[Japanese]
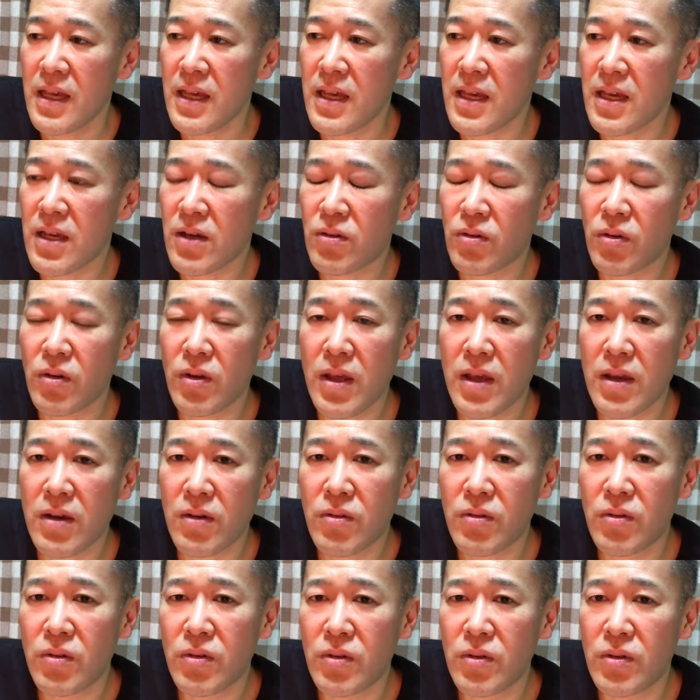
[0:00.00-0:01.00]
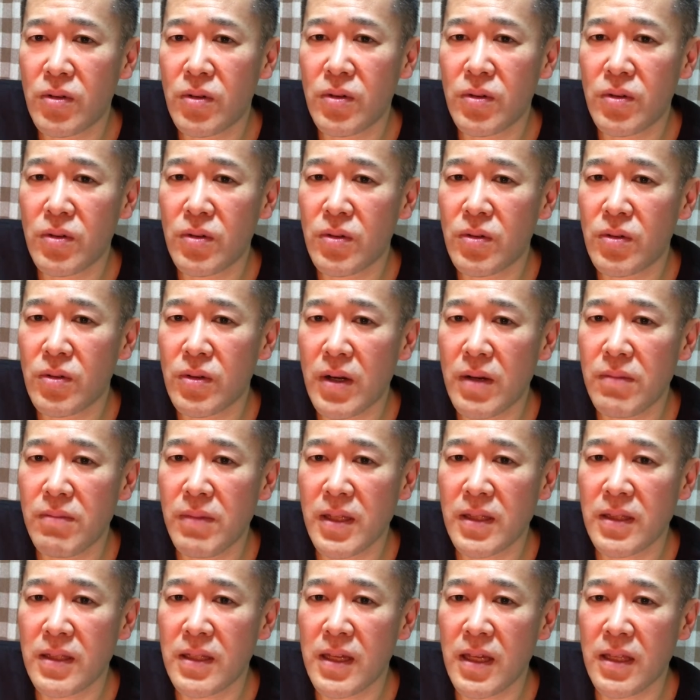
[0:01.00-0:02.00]
えー、この辺こう頑
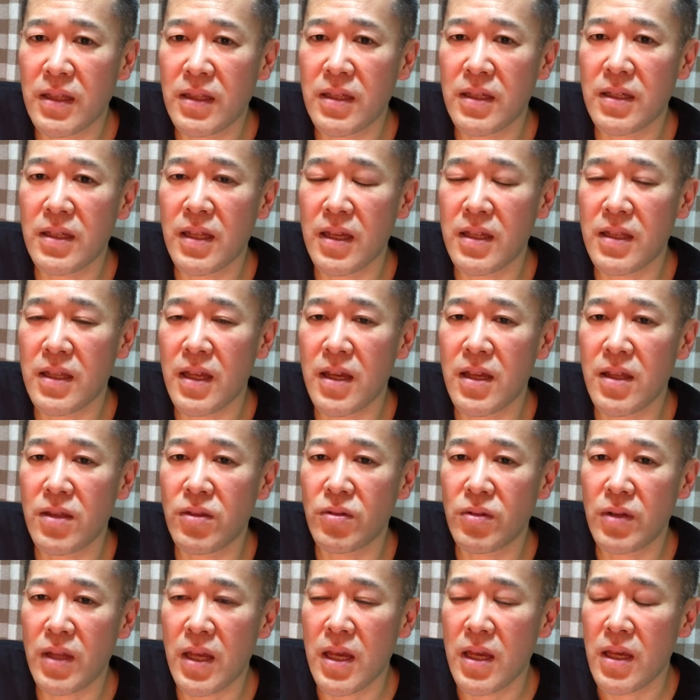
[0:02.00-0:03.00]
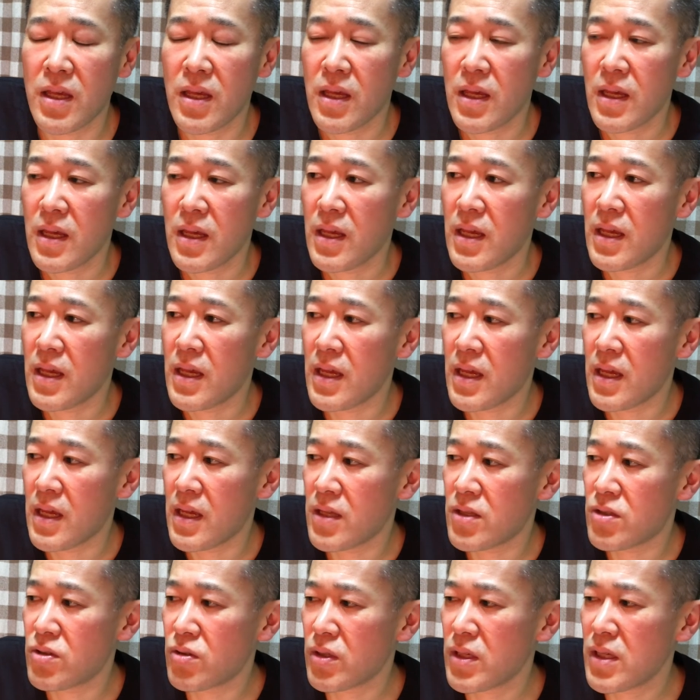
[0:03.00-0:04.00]
張ってやっていきたいダイエットね、
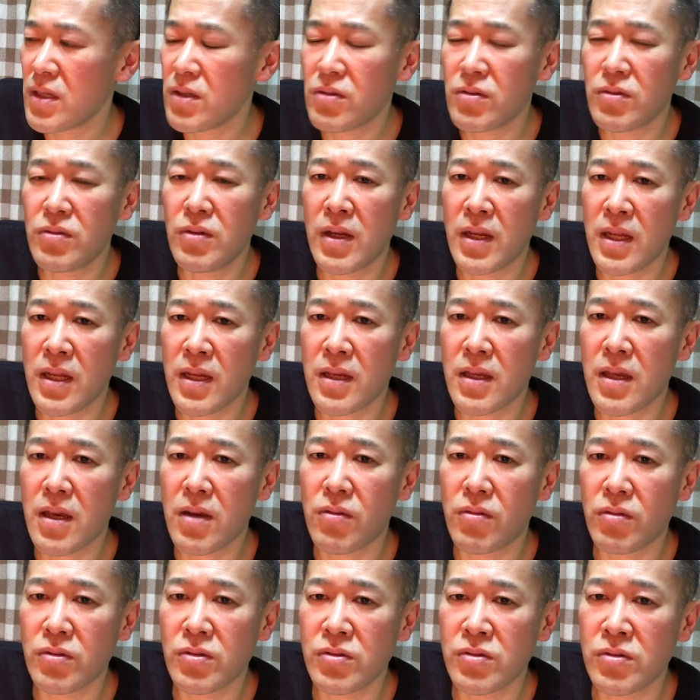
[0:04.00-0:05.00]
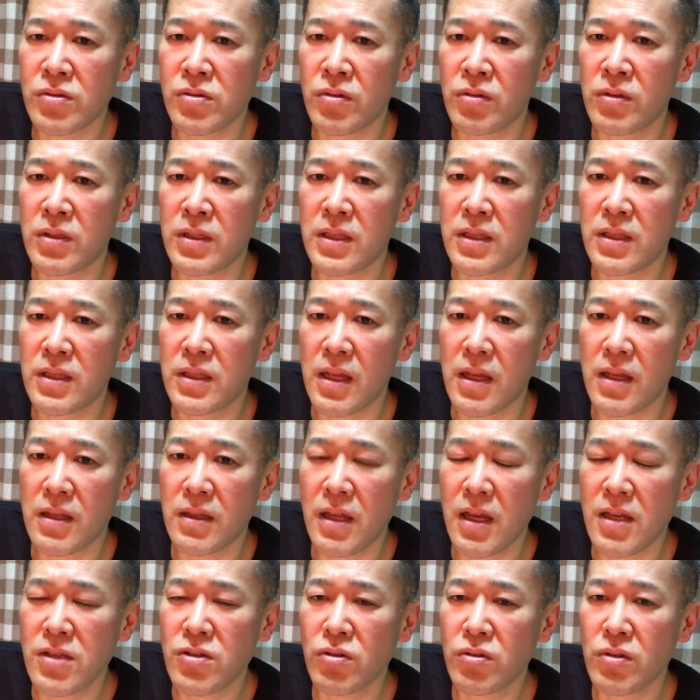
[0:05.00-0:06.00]
えー、ジョギングはね結構順調にいって
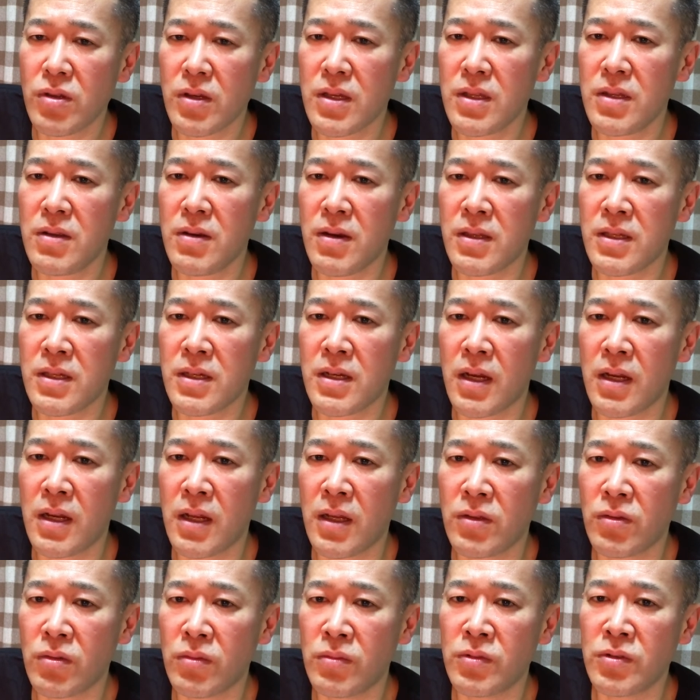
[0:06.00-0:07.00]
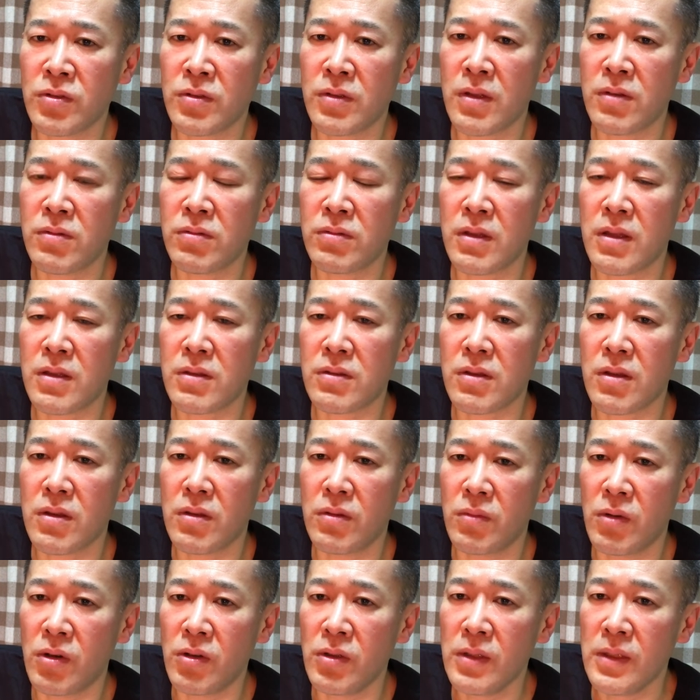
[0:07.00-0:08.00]
体調的にはいいかなと思ってるんですけ
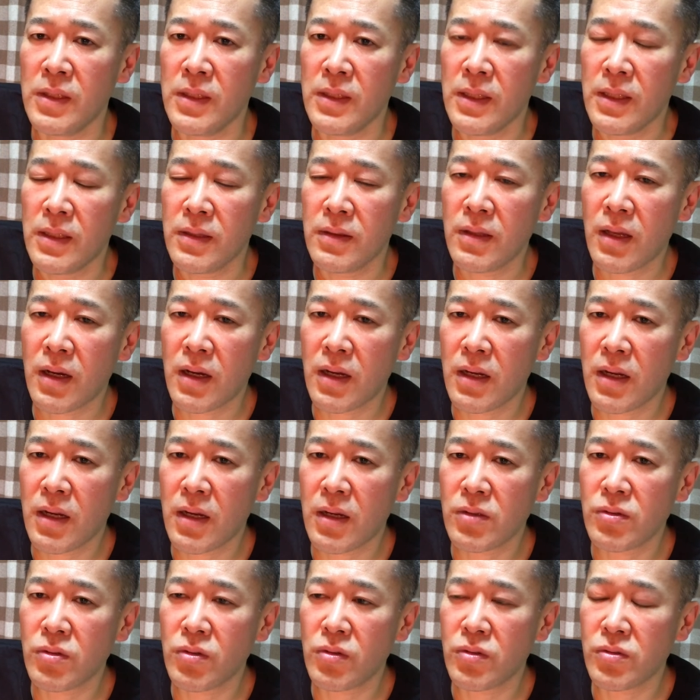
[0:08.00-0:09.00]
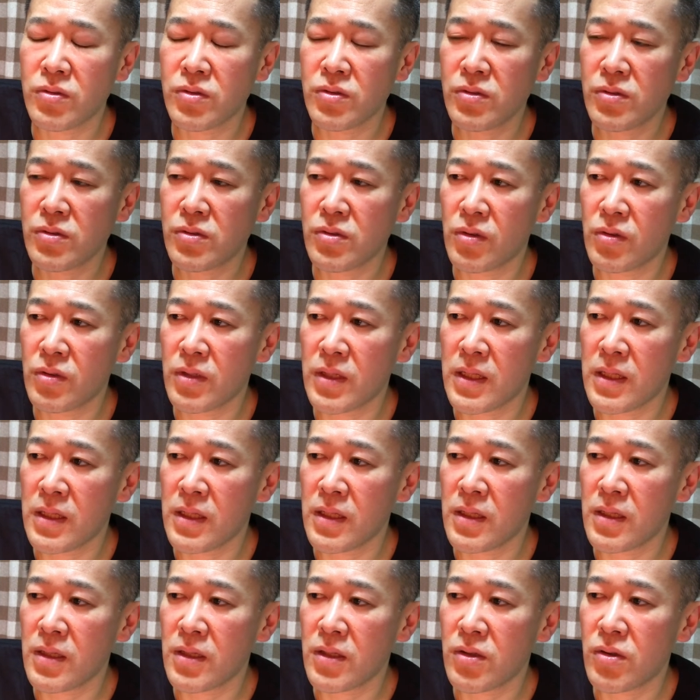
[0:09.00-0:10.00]
どもなかなかその順調
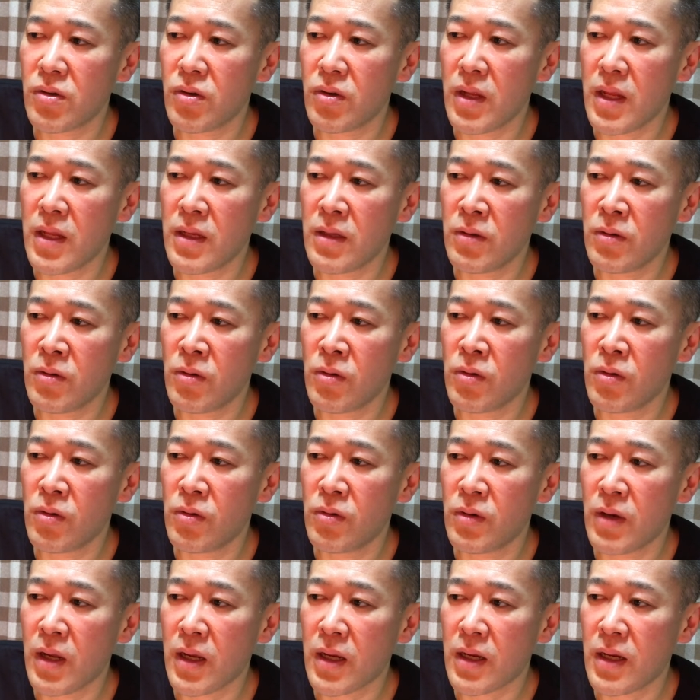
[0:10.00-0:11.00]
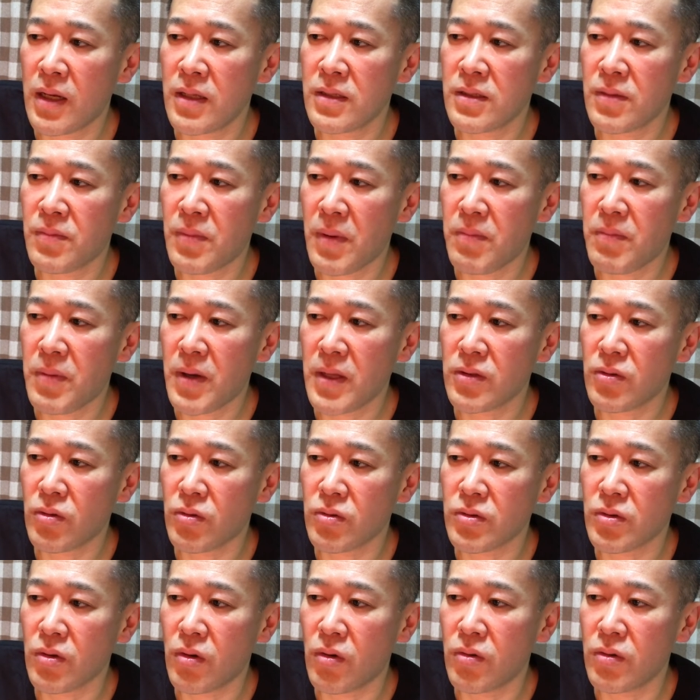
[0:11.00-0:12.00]
に去年のような感じでパッパッ
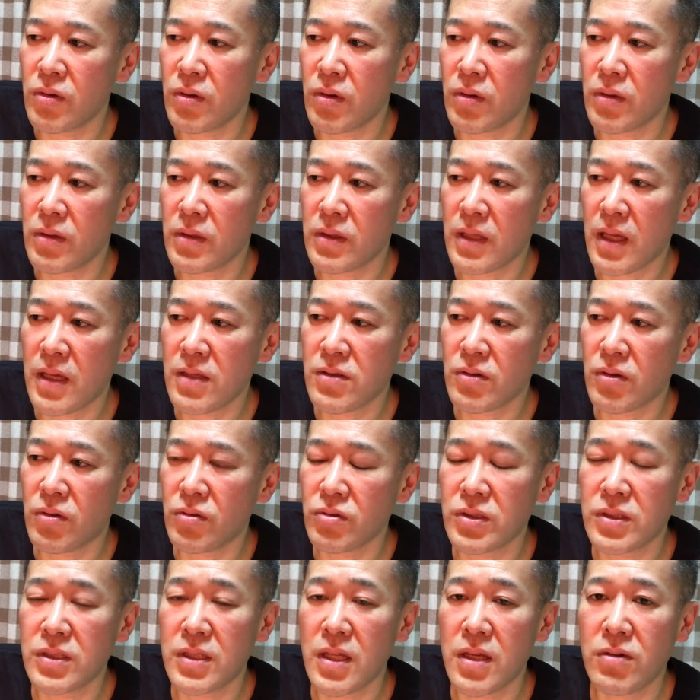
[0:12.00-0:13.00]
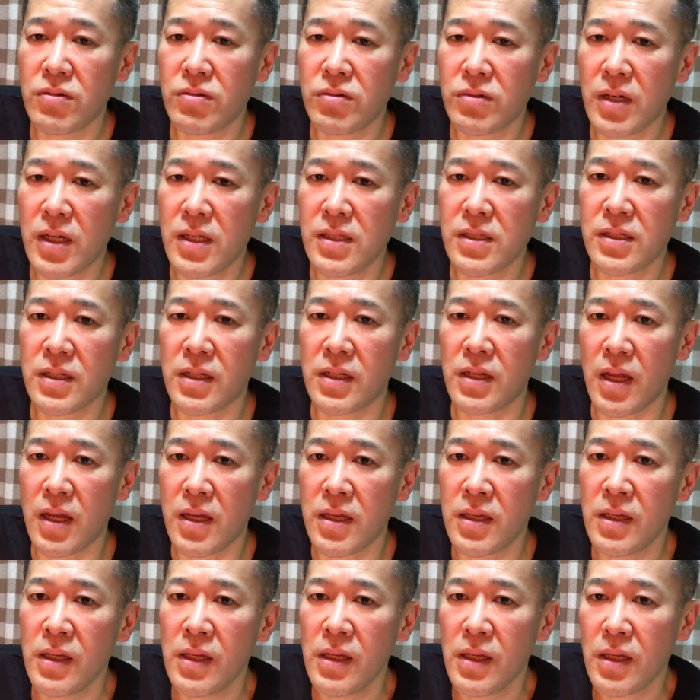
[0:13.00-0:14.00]
と体重が落ちていく感じがな
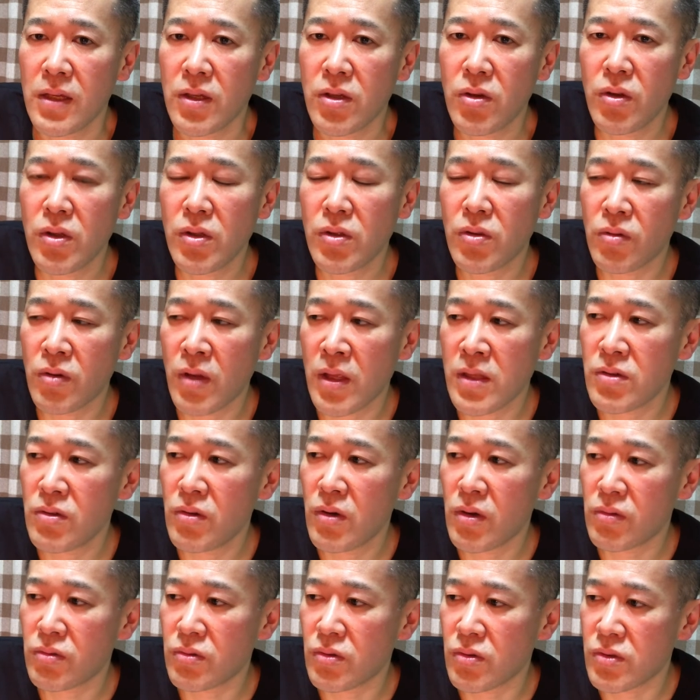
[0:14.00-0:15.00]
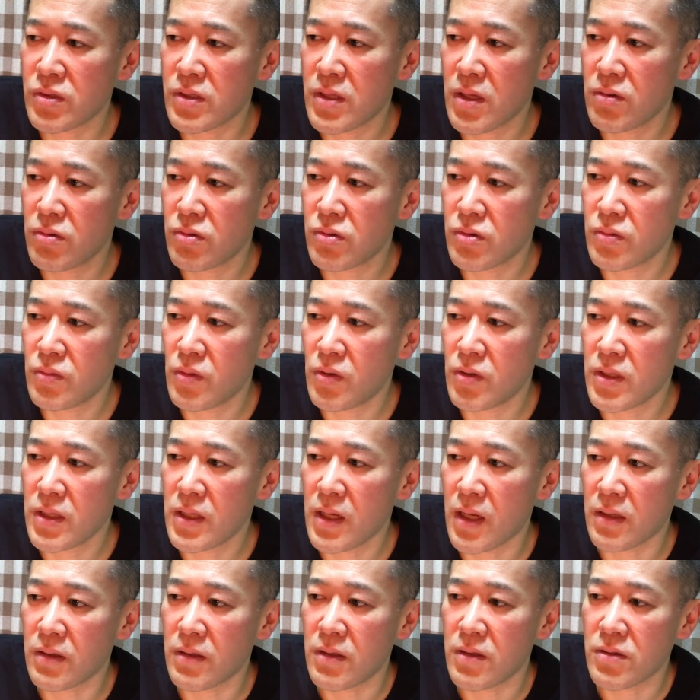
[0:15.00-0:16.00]
い去年と同じようなことをしてるつもり
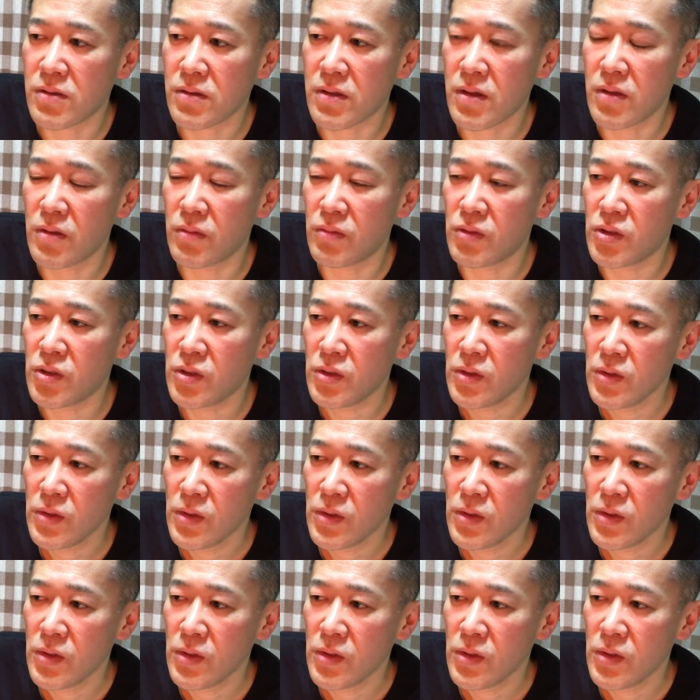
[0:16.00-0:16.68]
なんですけども